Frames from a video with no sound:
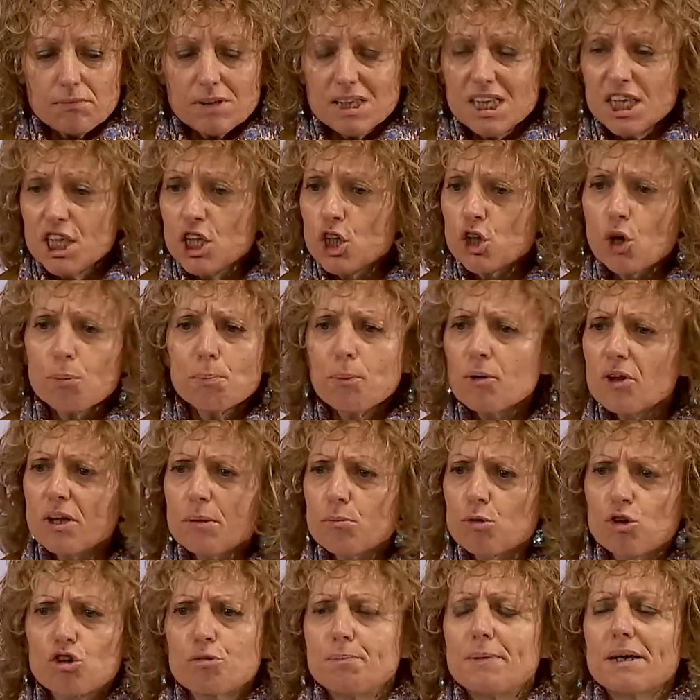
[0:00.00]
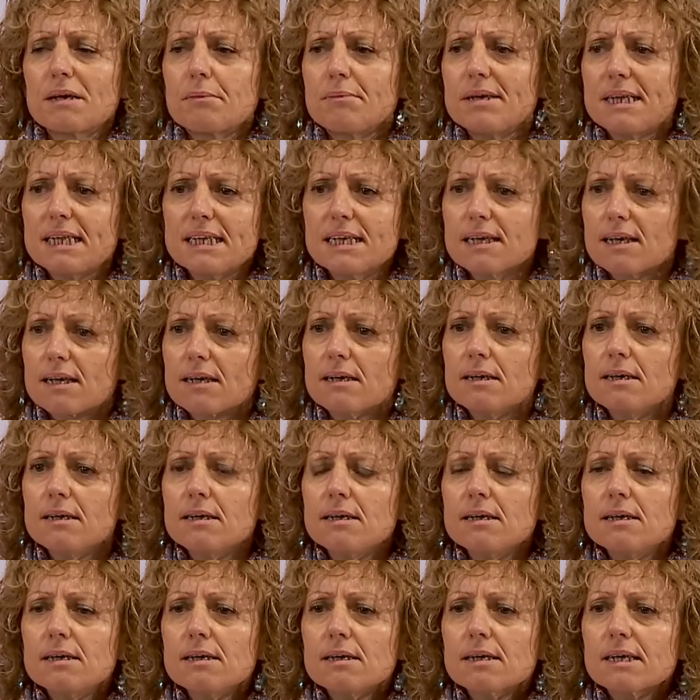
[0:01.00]
Y no podemos permitir
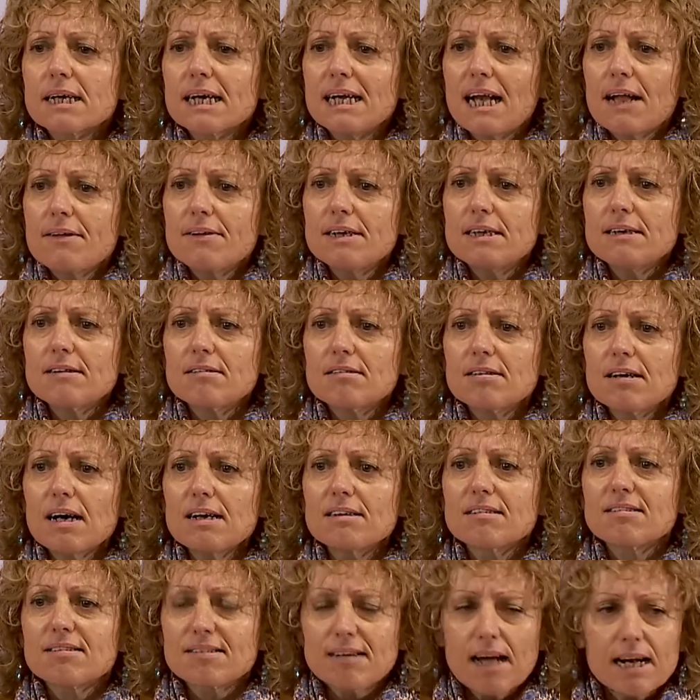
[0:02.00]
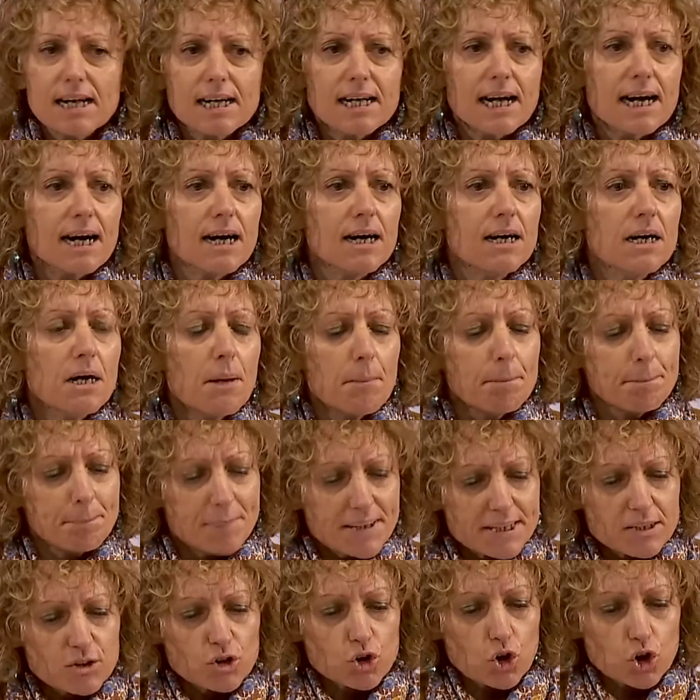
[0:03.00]
que la derecha salga
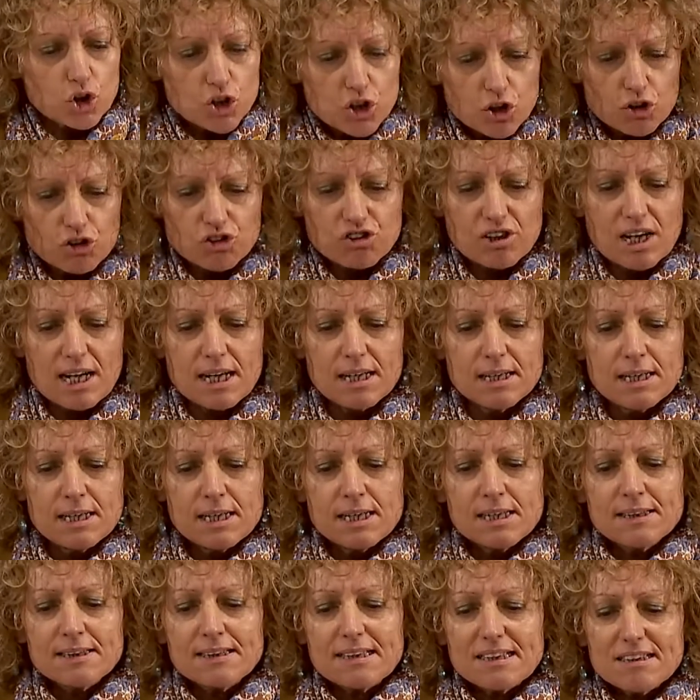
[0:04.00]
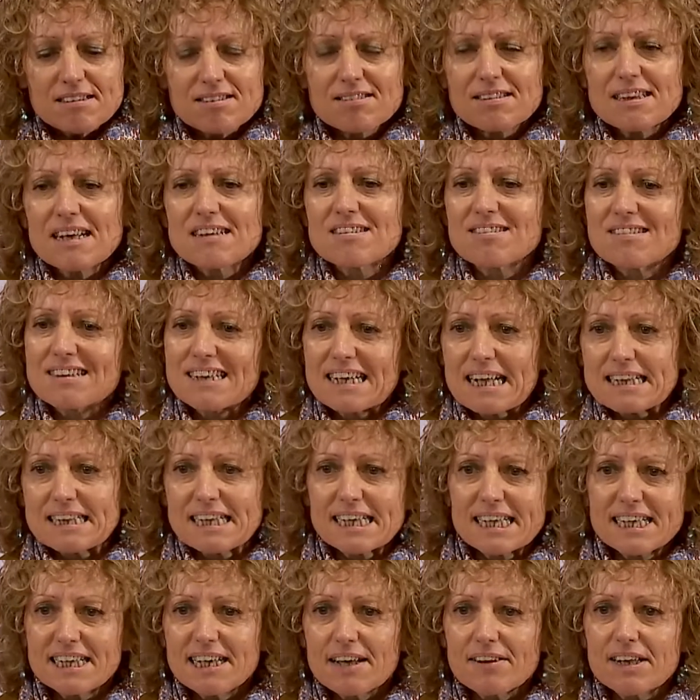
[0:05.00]
victoriosa de esta
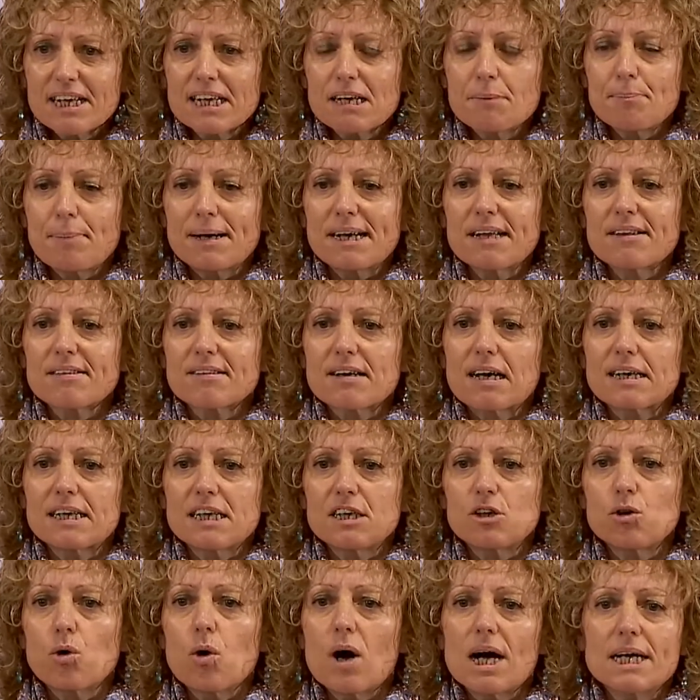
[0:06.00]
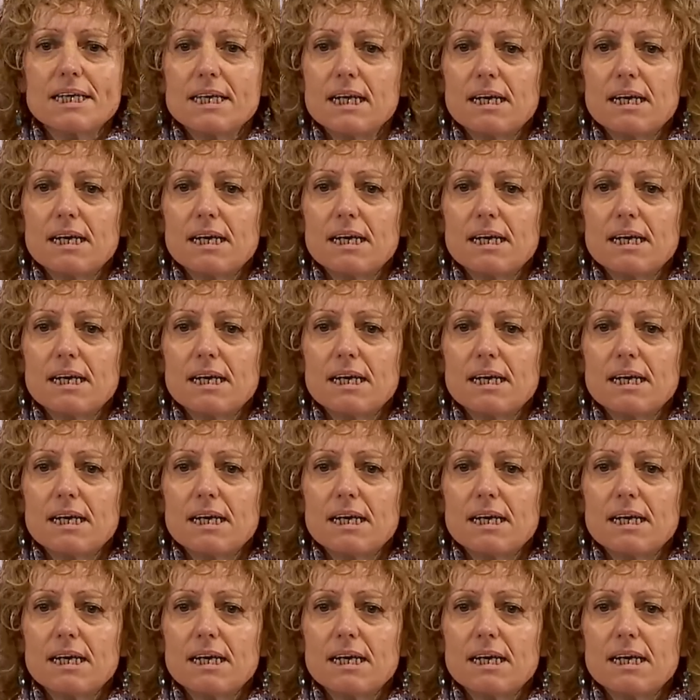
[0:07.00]
estrategia de que parezca que no hay